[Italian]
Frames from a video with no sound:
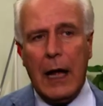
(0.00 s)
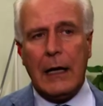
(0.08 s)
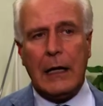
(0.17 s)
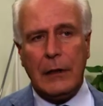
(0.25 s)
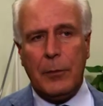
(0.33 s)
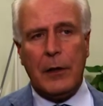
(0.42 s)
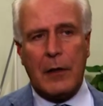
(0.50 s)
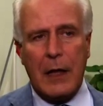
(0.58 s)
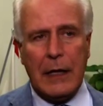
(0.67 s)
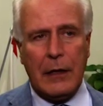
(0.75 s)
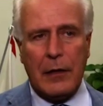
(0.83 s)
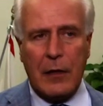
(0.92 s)
anche di
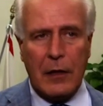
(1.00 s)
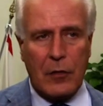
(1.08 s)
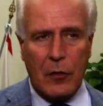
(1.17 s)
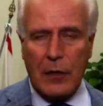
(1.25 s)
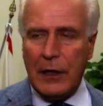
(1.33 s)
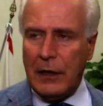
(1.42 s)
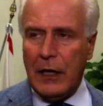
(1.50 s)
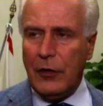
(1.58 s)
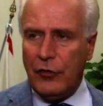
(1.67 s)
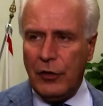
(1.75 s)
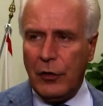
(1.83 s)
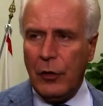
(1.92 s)
pensare in senso
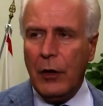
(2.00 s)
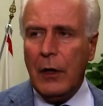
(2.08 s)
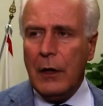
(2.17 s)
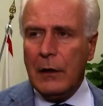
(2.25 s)
strategico,